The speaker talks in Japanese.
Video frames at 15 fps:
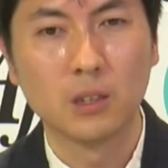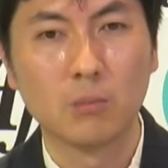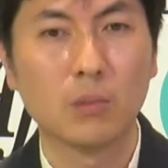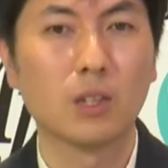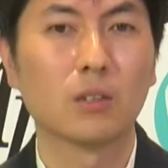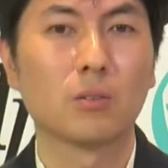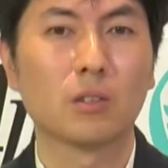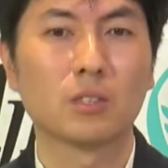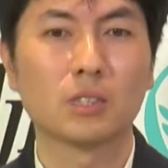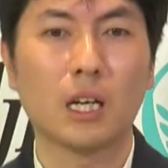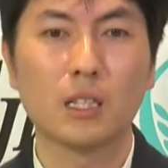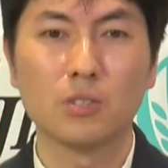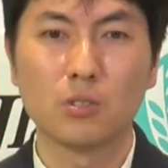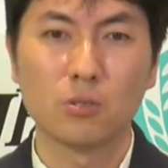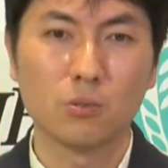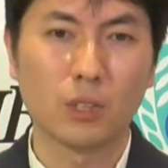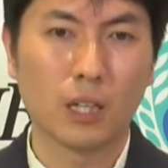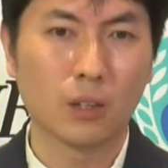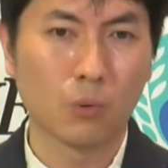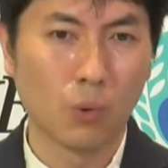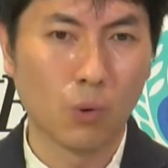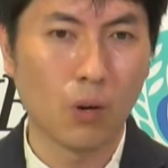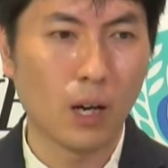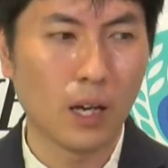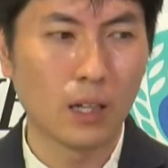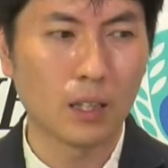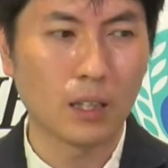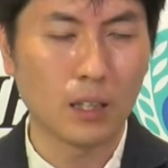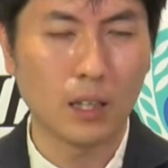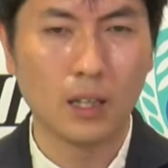まあ、いわゆる30代後
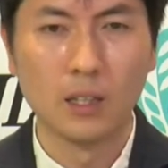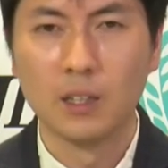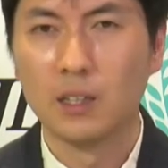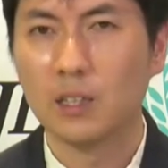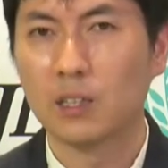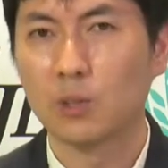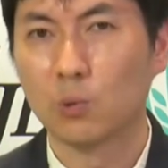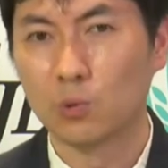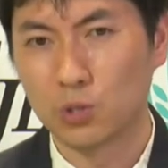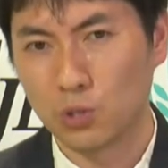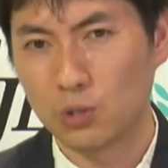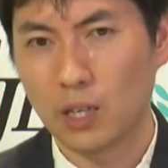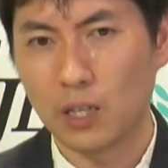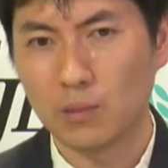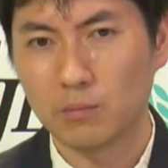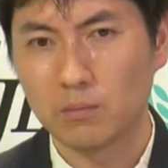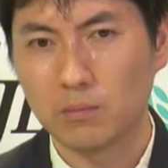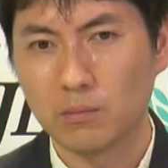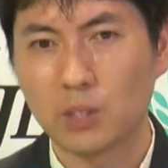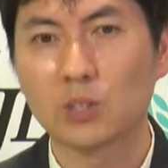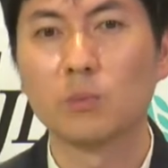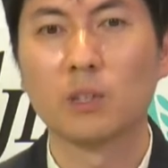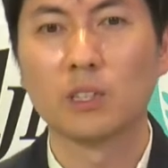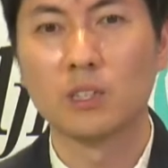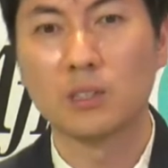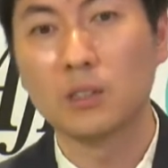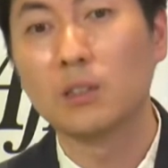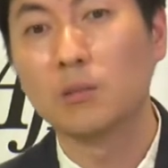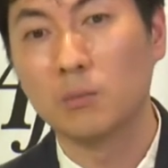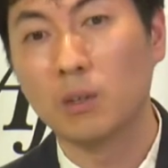半から40代まあ、つまり、
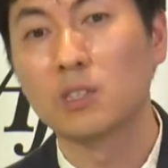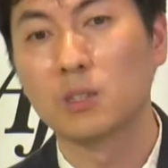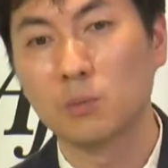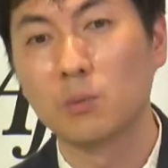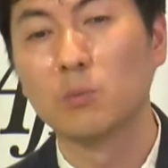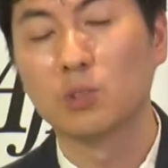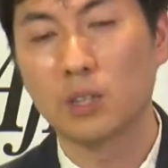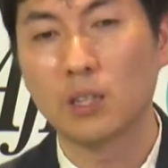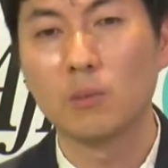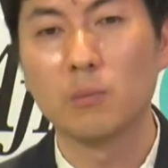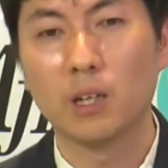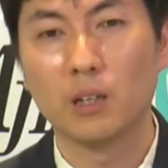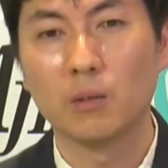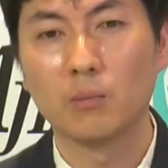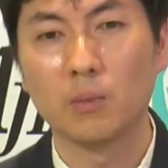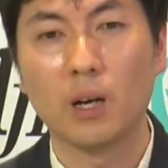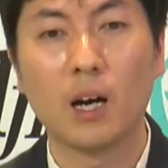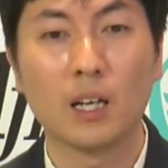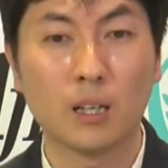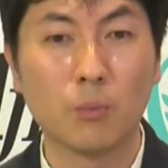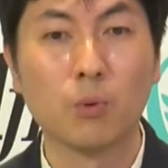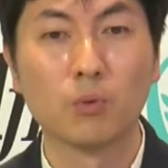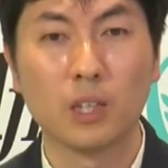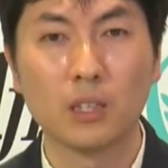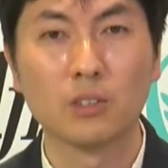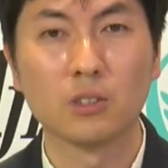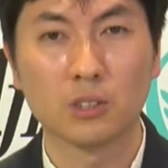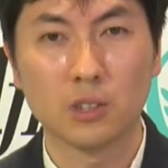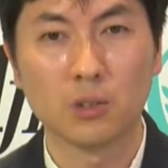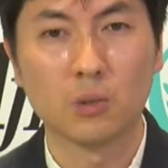まあ、自分もね今、まあ、アラフォーなんで
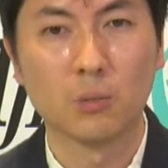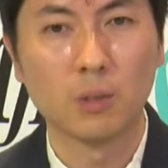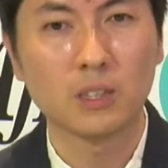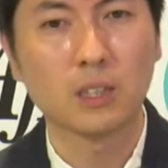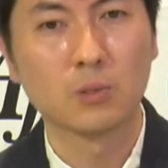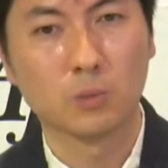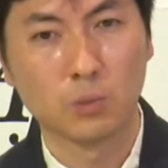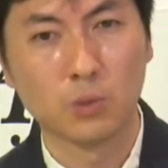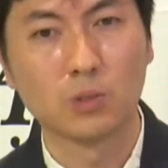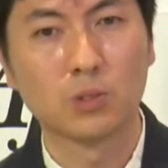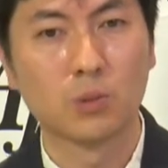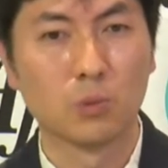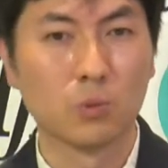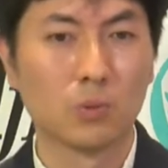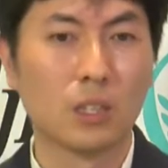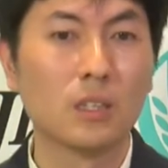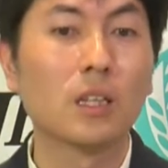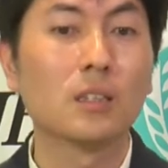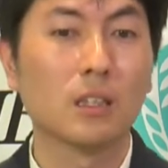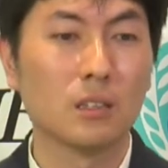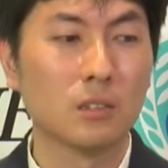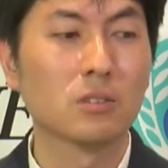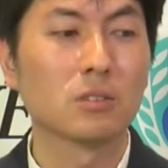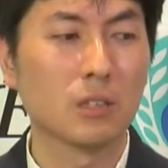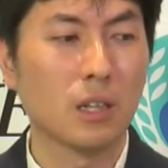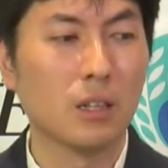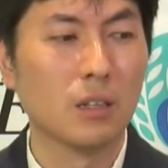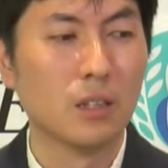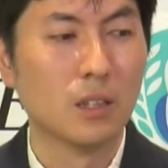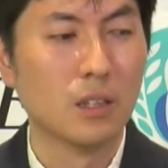すけどまさにそのその年代なんです
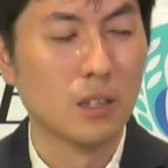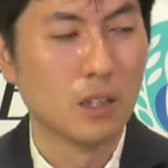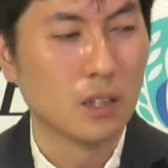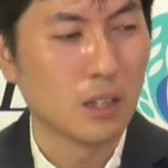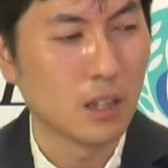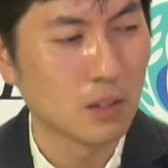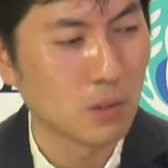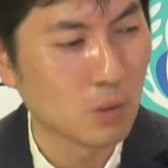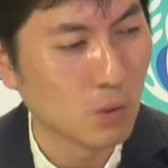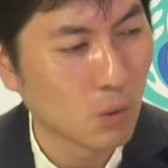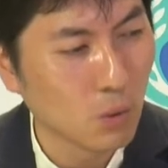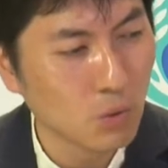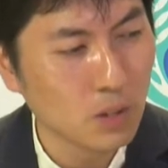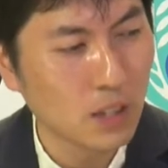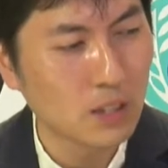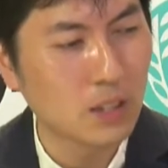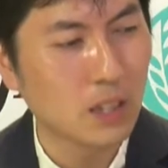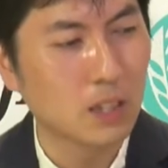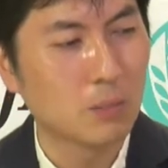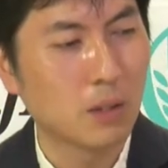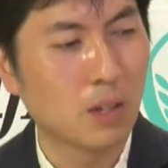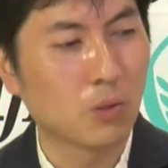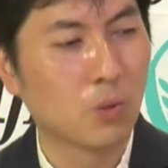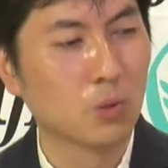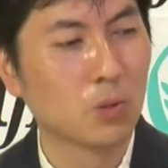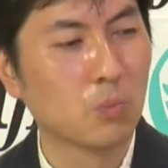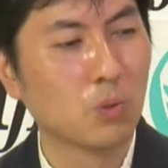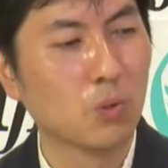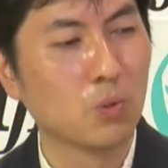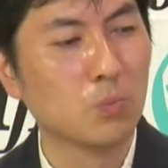があの本来であれば子
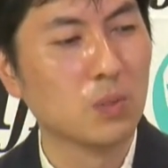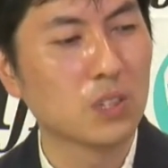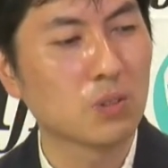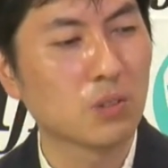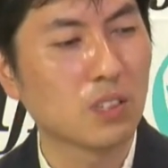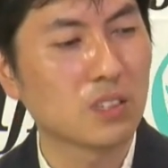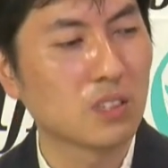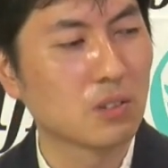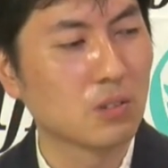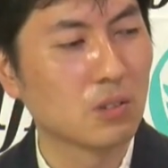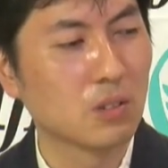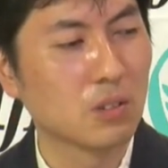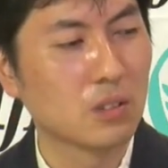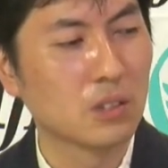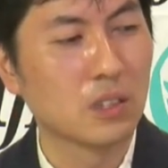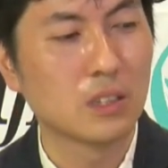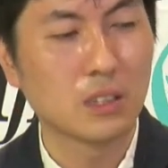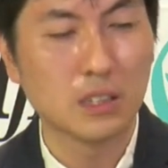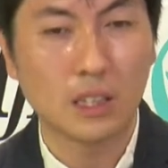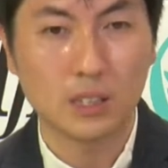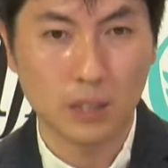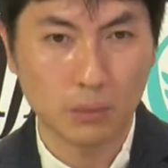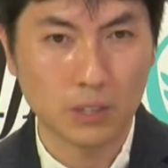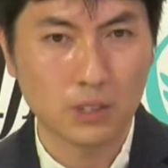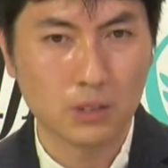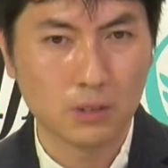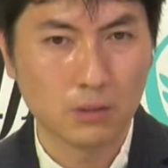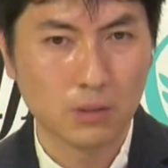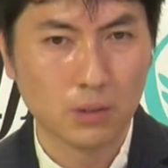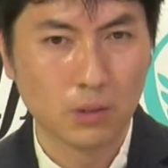供を産み育てる年代にあたります
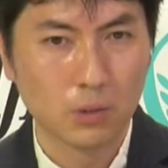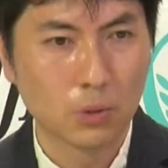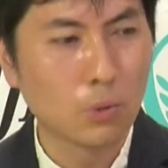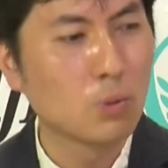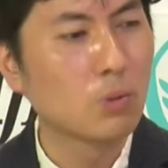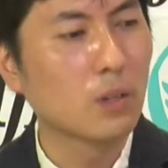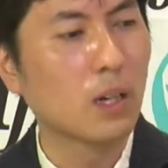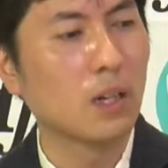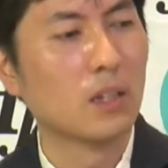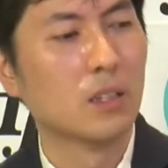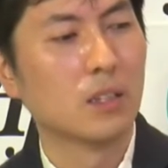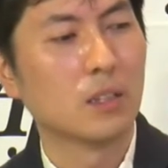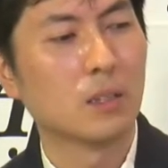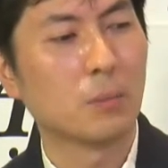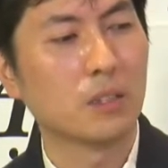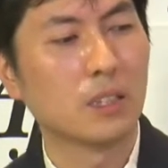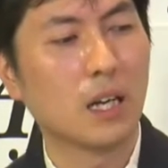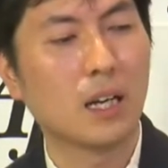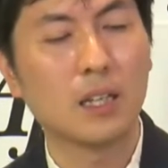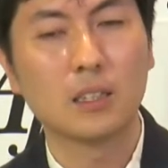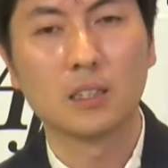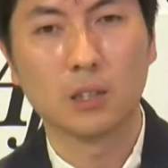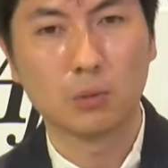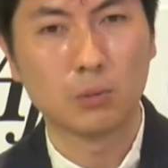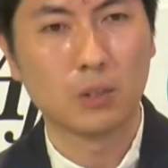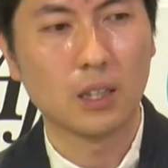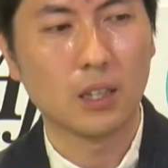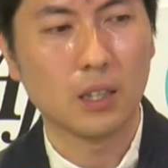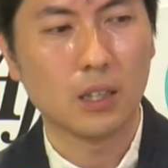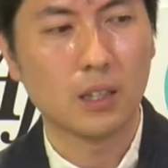ところがやっぱり長い
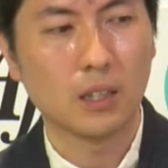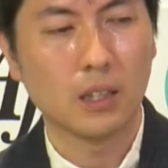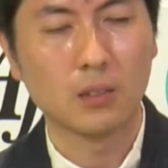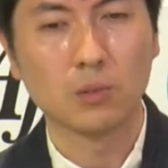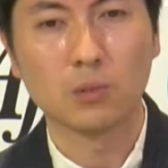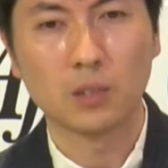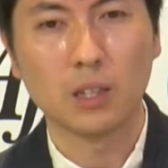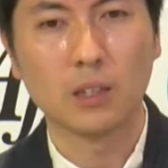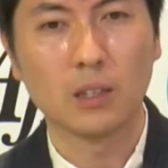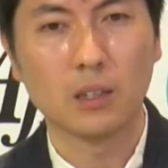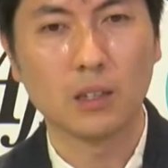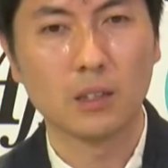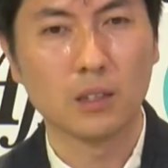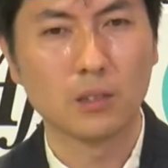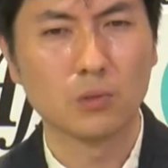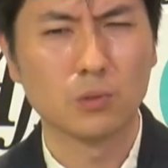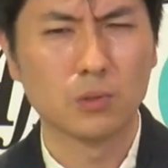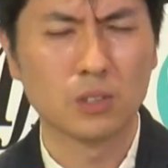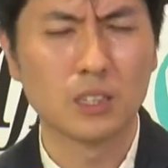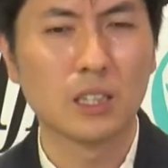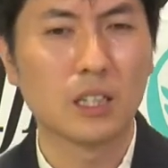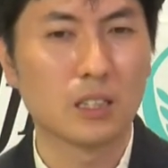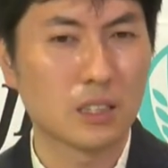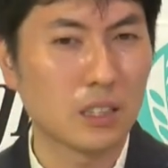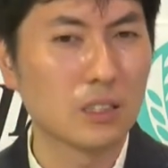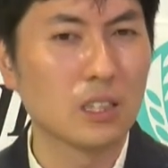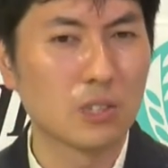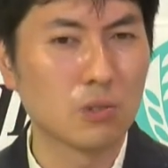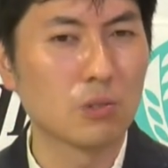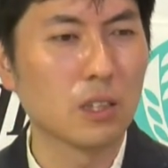デフレあのね、失われた
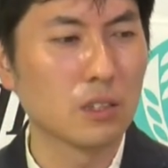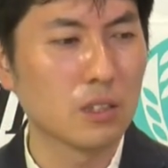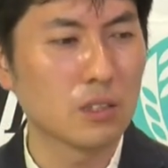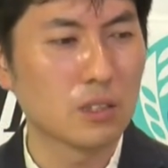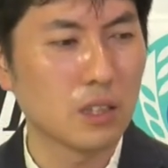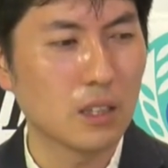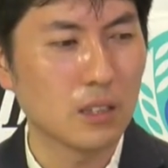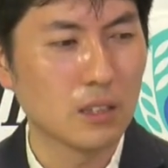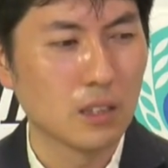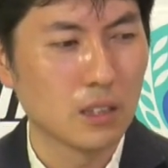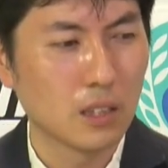20年ですね。